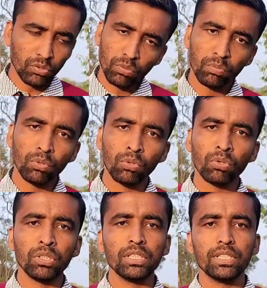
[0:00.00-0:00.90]
সম্পূর্ণ
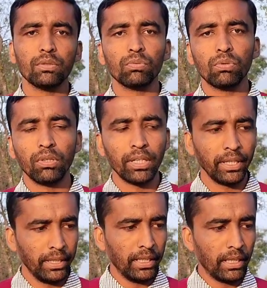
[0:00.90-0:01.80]
নিজের উদ্যোগে
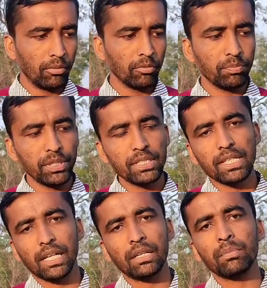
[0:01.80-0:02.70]
এবং বীজ
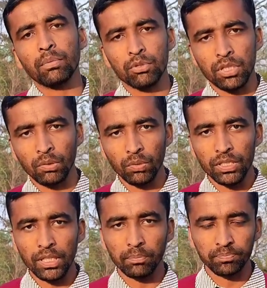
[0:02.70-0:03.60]
সারের ব্যবস্থা
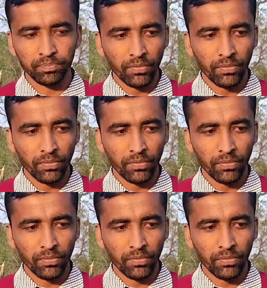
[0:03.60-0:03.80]
করেছিলাম